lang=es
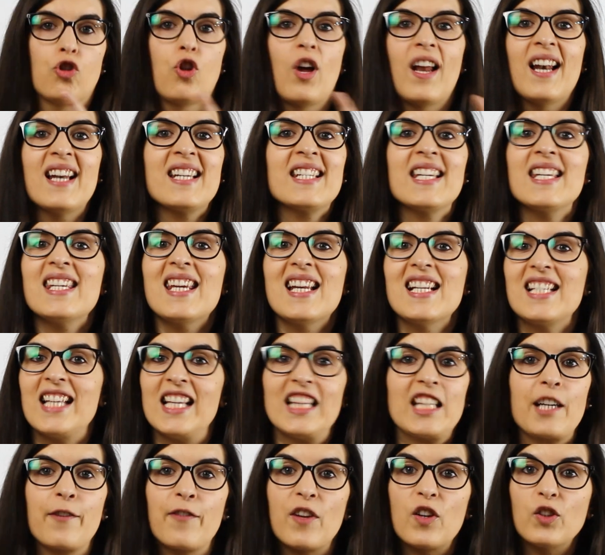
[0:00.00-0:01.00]
todas las señales de
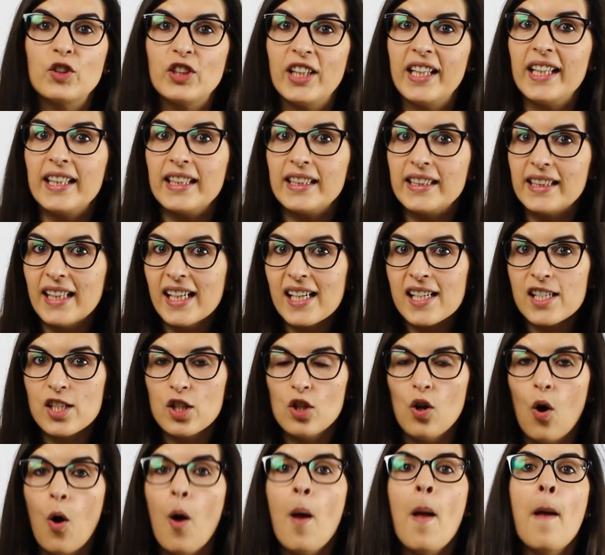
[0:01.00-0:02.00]
tráfico tienen
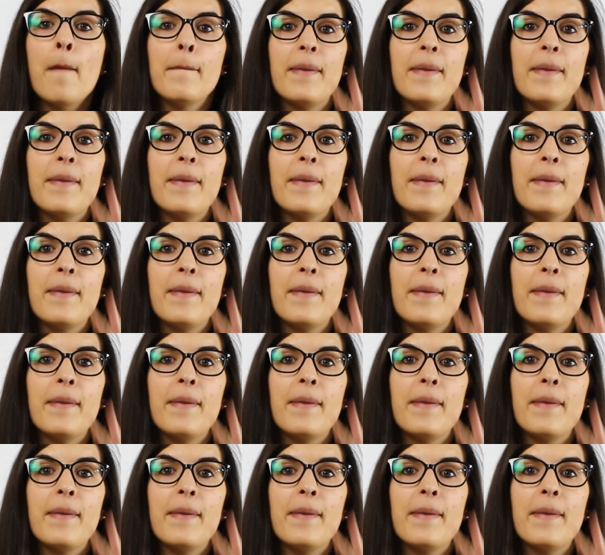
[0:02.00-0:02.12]
texto,